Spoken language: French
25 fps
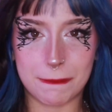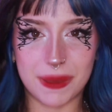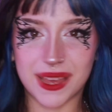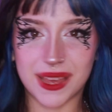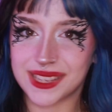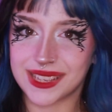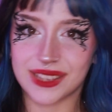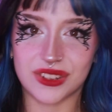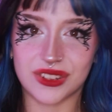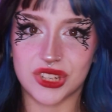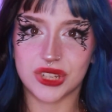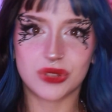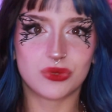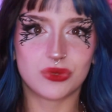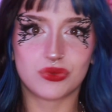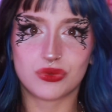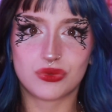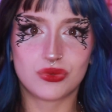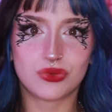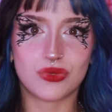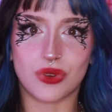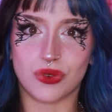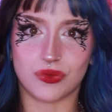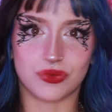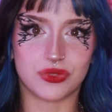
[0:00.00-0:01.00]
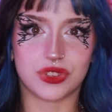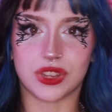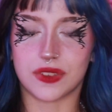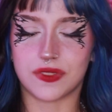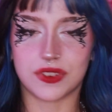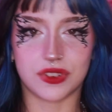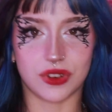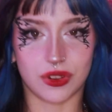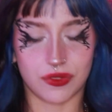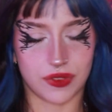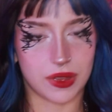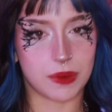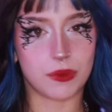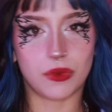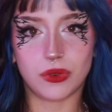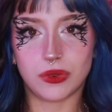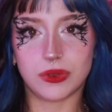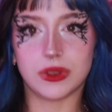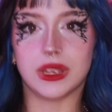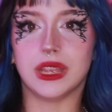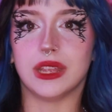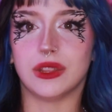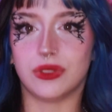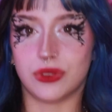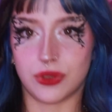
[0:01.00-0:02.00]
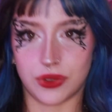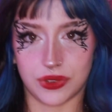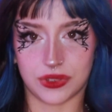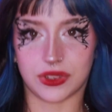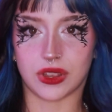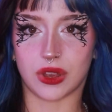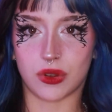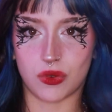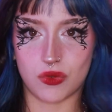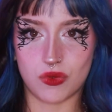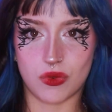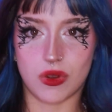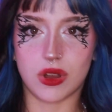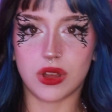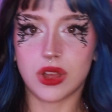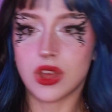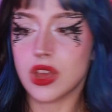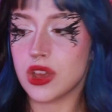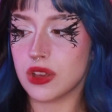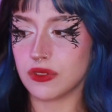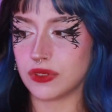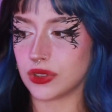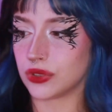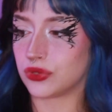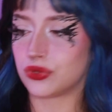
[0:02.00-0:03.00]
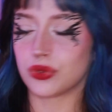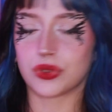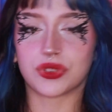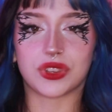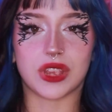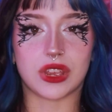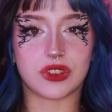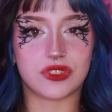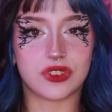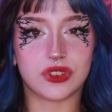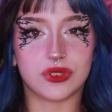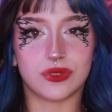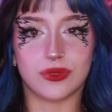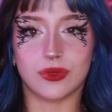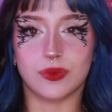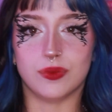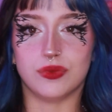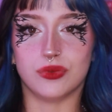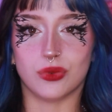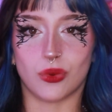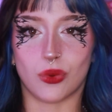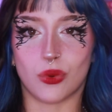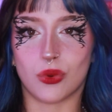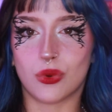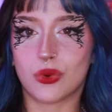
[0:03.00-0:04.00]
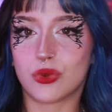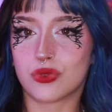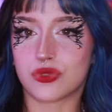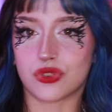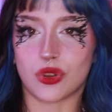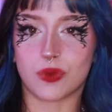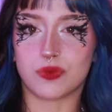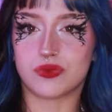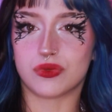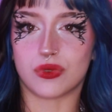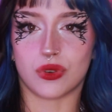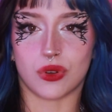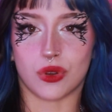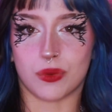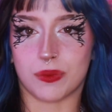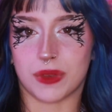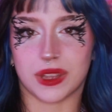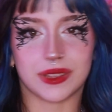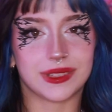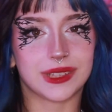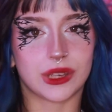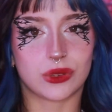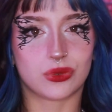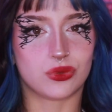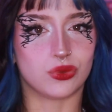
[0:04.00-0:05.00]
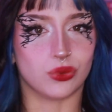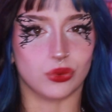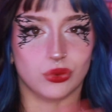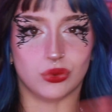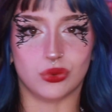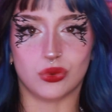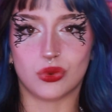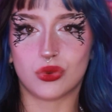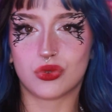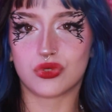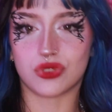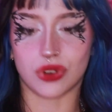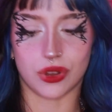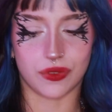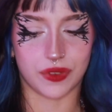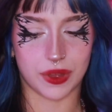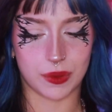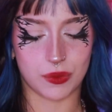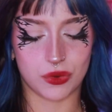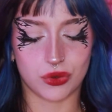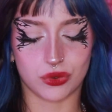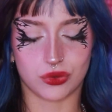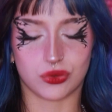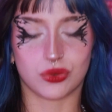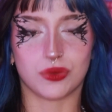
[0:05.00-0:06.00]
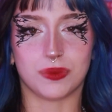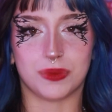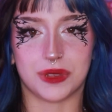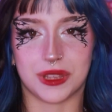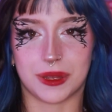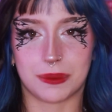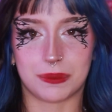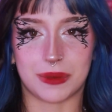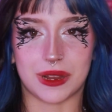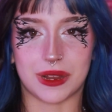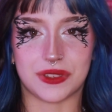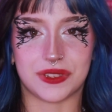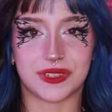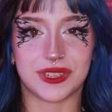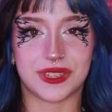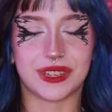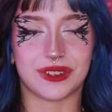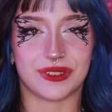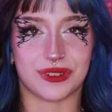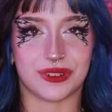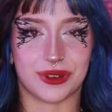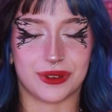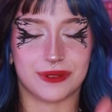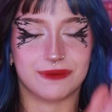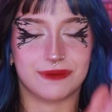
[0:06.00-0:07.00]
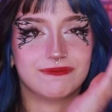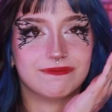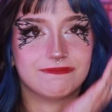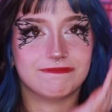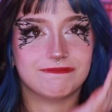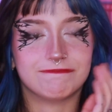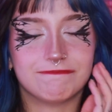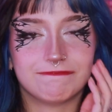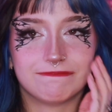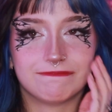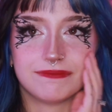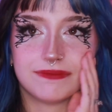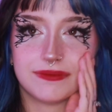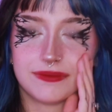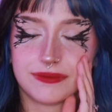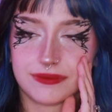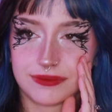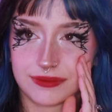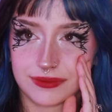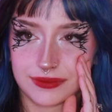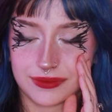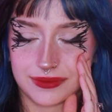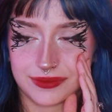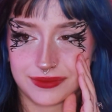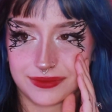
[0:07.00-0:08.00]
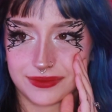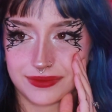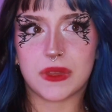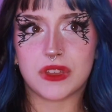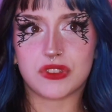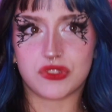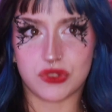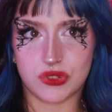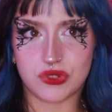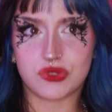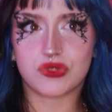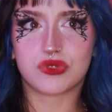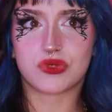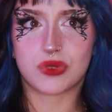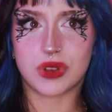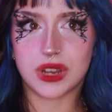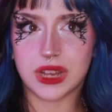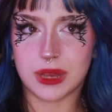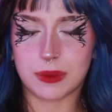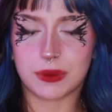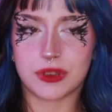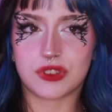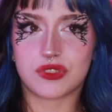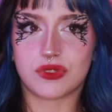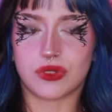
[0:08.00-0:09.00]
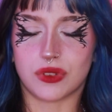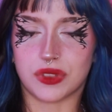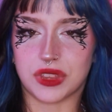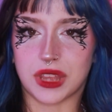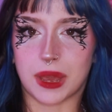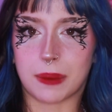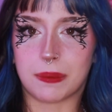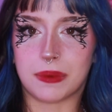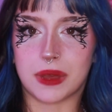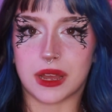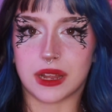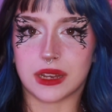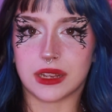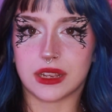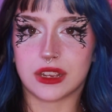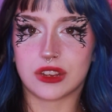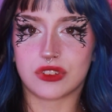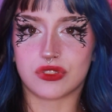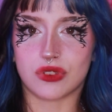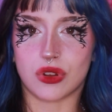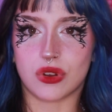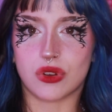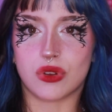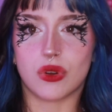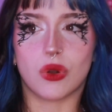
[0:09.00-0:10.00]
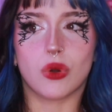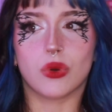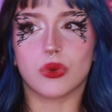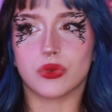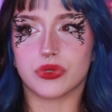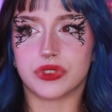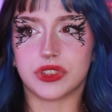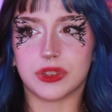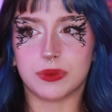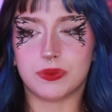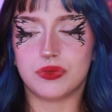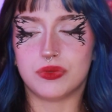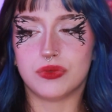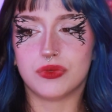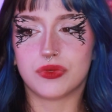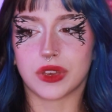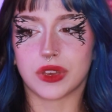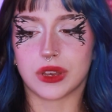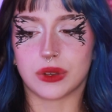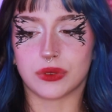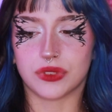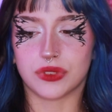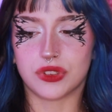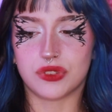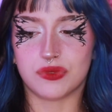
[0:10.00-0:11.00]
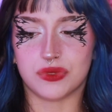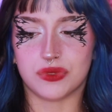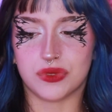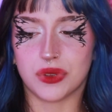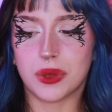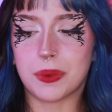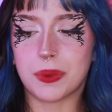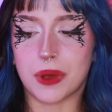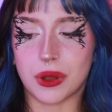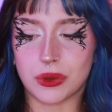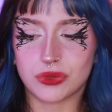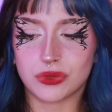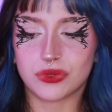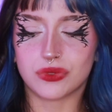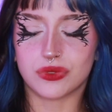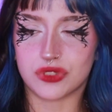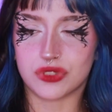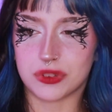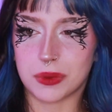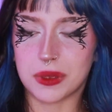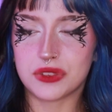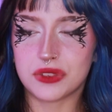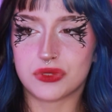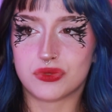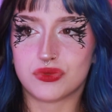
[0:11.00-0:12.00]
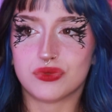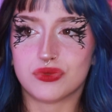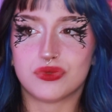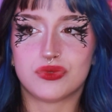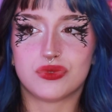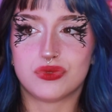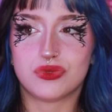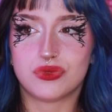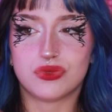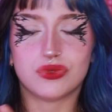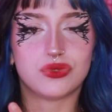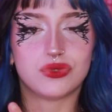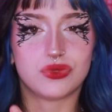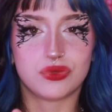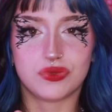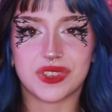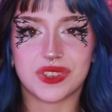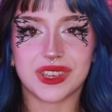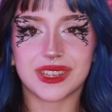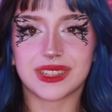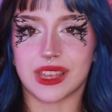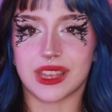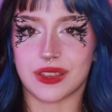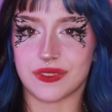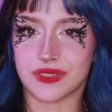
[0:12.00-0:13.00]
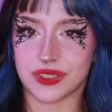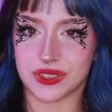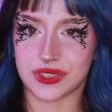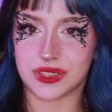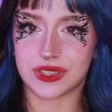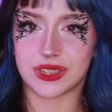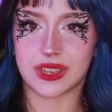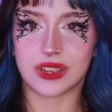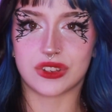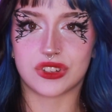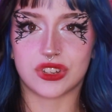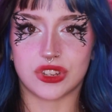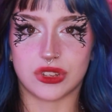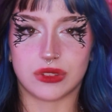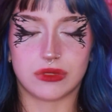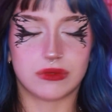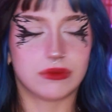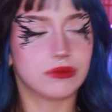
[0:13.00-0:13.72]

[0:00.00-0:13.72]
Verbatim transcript: pas, caché du tout, hein. vous savez, genre vraiment dans un coin, enfin sur sa chaise de bureau, genre pour euh, maintenir son dos, genre vraiment le truc bien placé, genre je, crois qu'après, j'en ai reparlé, genre quand on s'est plus fréquenté, je lui ai dit, par contre, je sais pas si tu, te souviens que t'avais ça. Je...